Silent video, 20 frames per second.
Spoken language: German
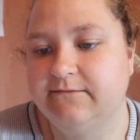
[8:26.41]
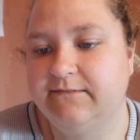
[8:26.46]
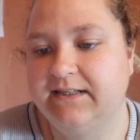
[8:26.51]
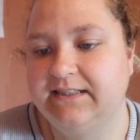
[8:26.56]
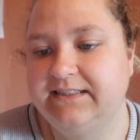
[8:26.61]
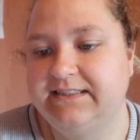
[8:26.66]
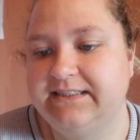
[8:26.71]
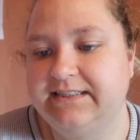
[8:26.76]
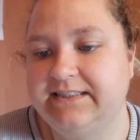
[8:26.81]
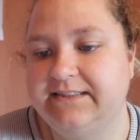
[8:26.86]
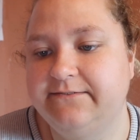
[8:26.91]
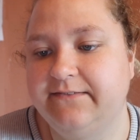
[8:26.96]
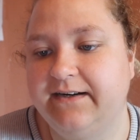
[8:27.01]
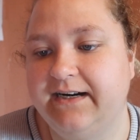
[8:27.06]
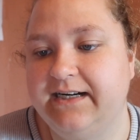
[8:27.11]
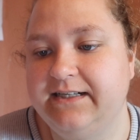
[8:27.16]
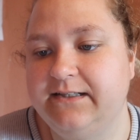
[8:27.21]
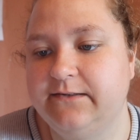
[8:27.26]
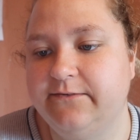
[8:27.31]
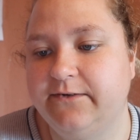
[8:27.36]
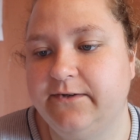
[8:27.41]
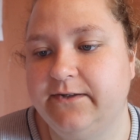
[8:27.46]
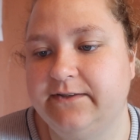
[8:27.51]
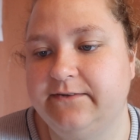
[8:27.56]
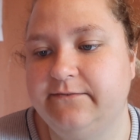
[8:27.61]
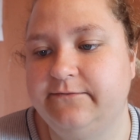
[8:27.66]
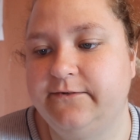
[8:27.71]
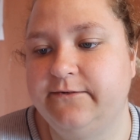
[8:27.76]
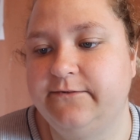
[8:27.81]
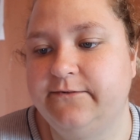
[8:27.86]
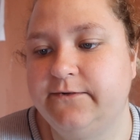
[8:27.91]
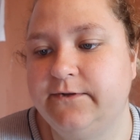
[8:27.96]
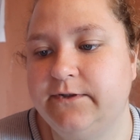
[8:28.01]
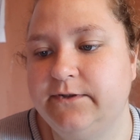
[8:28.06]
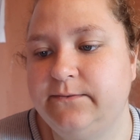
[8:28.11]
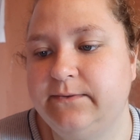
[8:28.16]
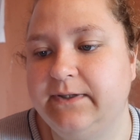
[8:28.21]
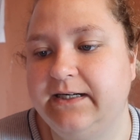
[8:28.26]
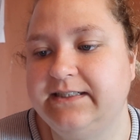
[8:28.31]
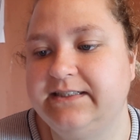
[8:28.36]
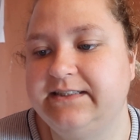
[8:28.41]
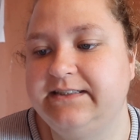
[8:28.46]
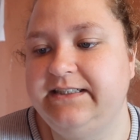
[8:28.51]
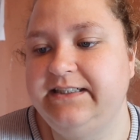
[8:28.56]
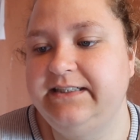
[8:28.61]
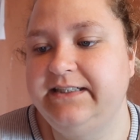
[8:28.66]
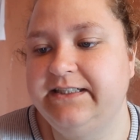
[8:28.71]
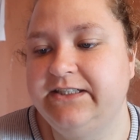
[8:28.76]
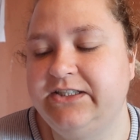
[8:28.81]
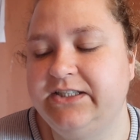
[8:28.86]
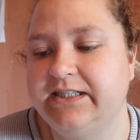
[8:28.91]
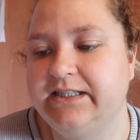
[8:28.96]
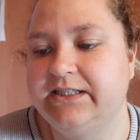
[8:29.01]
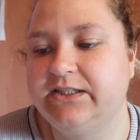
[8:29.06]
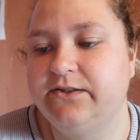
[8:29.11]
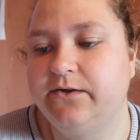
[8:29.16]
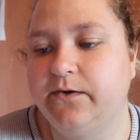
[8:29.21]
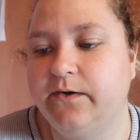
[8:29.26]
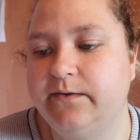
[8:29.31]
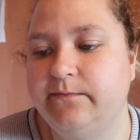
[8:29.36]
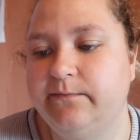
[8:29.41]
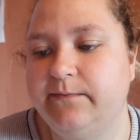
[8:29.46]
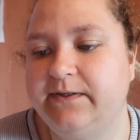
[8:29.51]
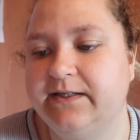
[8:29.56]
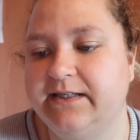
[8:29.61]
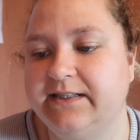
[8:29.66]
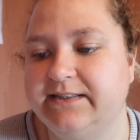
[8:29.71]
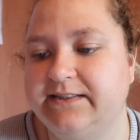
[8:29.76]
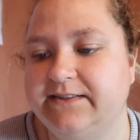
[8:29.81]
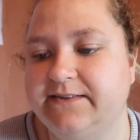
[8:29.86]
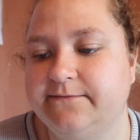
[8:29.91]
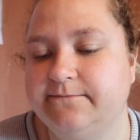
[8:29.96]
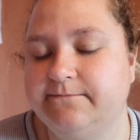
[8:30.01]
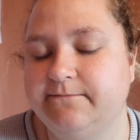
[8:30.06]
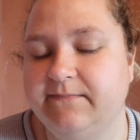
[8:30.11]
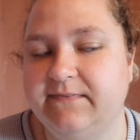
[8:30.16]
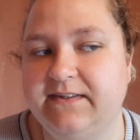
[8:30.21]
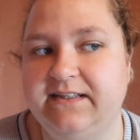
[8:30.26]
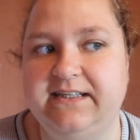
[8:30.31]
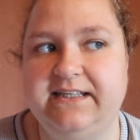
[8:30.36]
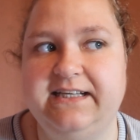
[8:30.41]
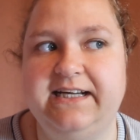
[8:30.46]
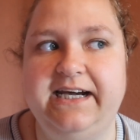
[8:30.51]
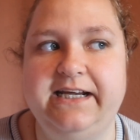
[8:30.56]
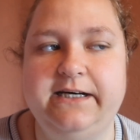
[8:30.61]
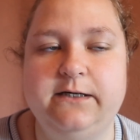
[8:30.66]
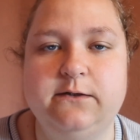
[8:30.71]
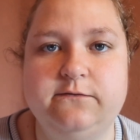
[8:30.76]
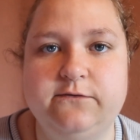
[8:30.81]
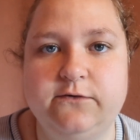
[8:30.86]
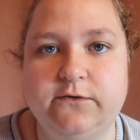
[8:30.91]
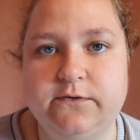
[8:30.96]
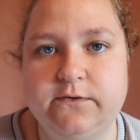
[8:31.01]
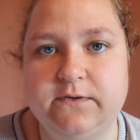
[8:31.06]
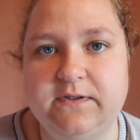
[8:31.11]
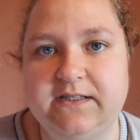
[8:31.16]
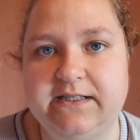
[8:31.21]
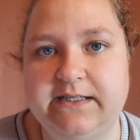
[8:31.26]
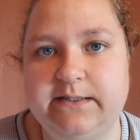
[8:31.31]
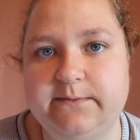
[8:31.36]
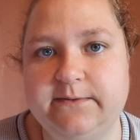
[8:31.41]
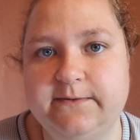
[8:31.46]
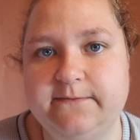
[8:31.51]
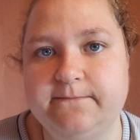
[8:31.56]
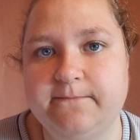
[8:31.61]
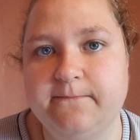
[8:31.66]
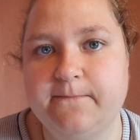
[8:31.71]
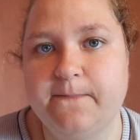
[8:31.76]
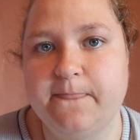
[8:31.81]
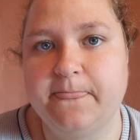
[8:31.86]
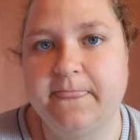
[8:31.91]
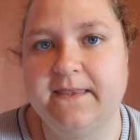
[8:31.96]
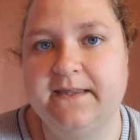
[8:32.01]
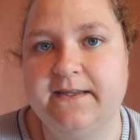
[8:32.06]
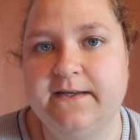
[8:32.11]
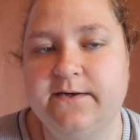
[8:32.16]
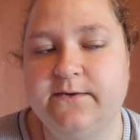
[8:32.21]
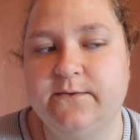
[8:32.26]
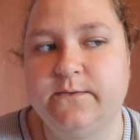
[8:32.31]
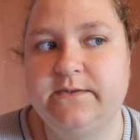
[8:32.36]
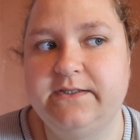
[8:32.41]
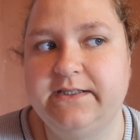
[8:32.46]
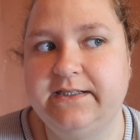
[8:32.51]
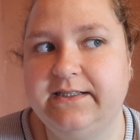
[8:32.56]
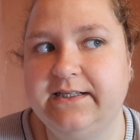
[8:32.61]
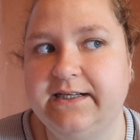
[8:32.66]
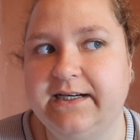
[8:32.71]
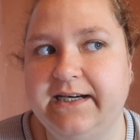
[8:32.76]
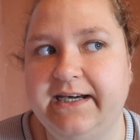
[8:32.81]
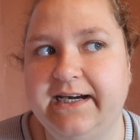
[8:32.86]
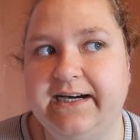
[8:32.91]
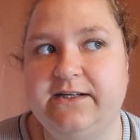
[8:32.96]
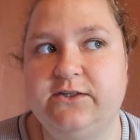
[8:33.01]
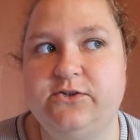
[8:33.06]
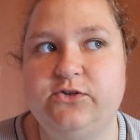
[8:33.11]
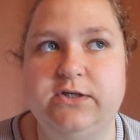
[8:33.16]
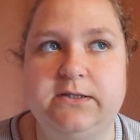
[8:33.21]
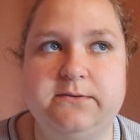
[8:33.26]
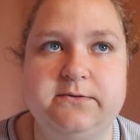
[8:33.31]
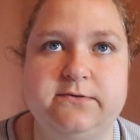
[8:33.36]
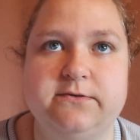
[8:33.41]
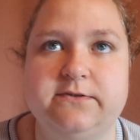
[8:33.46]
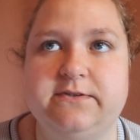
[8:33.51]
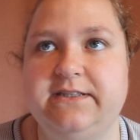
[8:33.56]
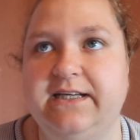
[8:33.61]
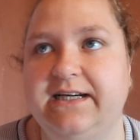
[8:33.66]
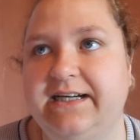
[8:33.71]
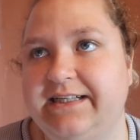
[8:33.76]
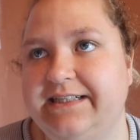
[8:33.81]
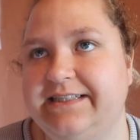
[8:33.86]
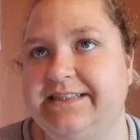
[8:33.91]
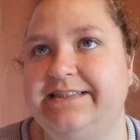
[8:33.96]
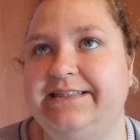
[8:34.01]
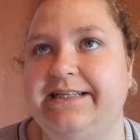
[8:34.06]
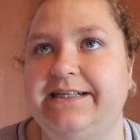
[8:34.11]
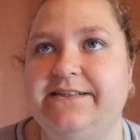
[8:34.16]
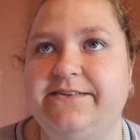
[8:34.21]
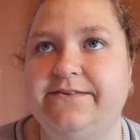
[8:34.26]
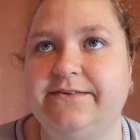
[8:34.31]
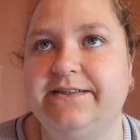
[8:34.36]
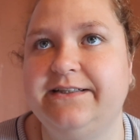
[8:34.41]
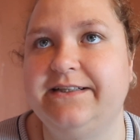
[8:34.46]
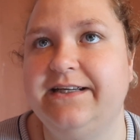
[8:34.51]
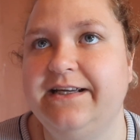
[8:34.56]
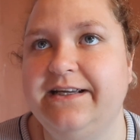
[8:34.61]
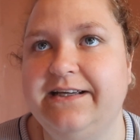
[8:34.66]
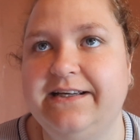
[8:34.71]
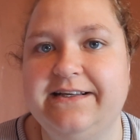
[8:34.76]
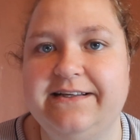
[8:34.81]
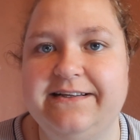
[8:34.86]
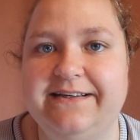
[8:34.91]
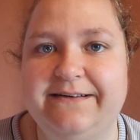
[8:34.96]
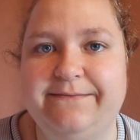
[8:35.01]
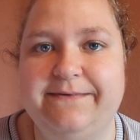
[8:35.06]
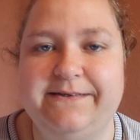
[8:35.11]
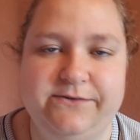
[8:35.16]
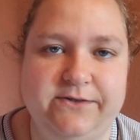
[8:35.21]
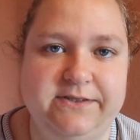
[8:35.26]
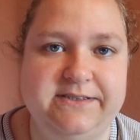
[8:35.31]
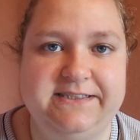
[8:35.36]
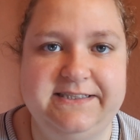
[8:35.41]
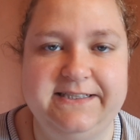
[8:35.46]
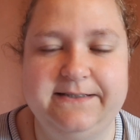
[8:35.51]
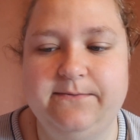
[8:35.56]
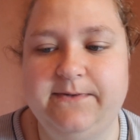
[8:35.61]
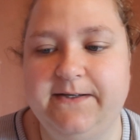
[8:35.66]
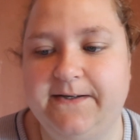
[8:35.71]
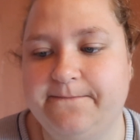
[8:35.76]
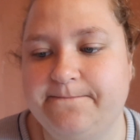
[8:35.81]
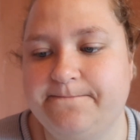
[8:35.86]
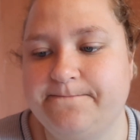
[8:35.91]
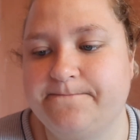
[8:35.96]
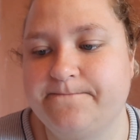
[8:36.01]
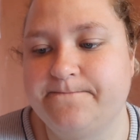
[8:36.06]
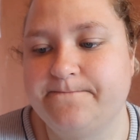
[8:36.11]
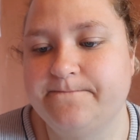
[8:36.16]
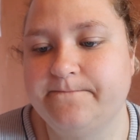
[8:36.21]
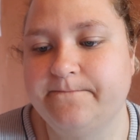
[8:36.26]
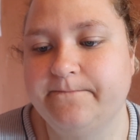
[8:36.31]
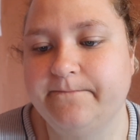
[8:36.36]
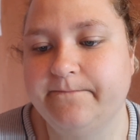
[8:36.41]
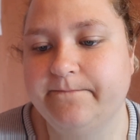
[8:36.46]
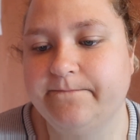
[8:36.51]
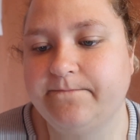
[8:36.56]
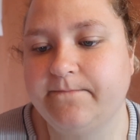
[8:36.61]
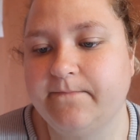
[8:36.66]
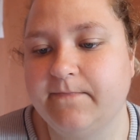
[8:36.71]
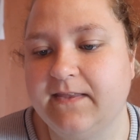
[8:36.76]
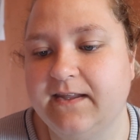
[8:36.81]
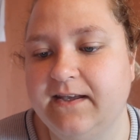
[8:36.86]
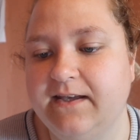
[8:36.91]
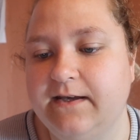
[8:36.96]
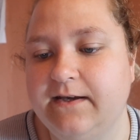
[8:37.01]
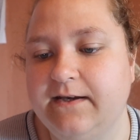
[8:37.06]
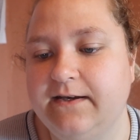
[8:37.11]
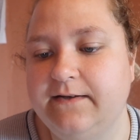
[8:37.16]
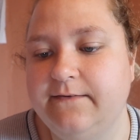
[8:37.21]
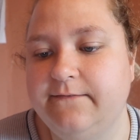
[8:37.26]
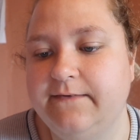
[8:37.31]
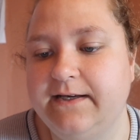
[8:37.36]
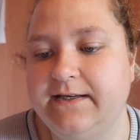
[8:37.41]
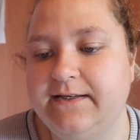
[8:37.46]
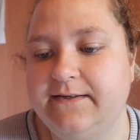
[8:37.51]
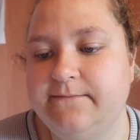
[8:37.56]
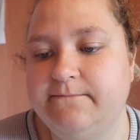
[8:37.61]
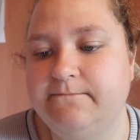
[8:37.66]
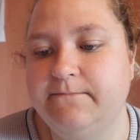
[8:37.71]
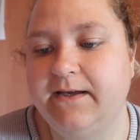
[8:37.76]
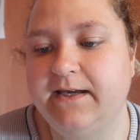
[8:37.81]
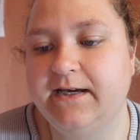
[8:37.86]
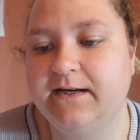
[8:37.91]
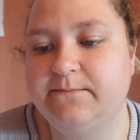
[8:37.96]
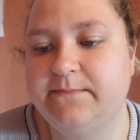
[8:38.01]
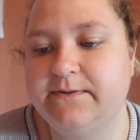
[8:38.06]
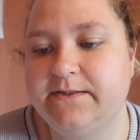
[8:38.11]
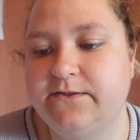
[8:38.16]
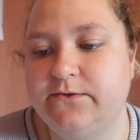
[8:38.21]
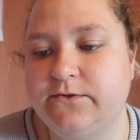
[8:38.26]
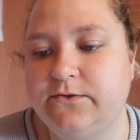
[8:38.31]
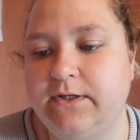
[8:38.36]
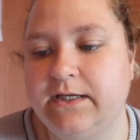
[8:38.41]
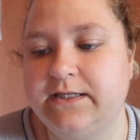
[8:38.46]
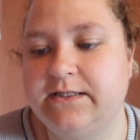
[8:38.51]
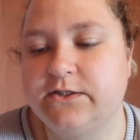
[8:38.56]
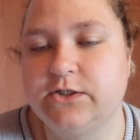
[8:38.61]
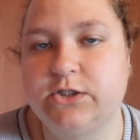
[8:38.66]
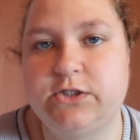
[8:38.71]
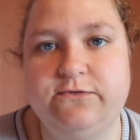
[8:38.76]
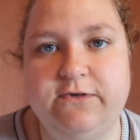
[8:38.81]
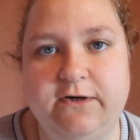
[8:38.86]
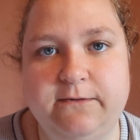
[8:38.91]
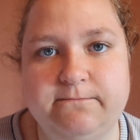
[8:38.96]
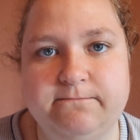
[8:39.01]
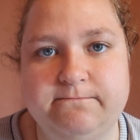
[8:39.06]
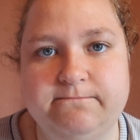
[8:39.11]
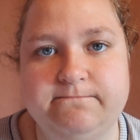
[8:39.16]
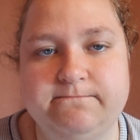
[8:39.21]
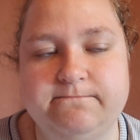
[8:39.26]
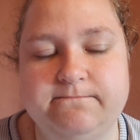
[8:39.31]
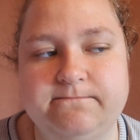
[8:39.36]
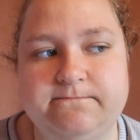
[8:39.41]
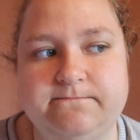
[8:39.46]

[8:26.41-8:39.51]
Was ist wahr geworden, bevor du als Teenager geträumt hast? Ich in eine Wohnung habe und in der Realschulabschluss. Ja, das ist halt so eine... Aber trotzdem, ja. In welchem Meer bist du zuletzt geschwommen?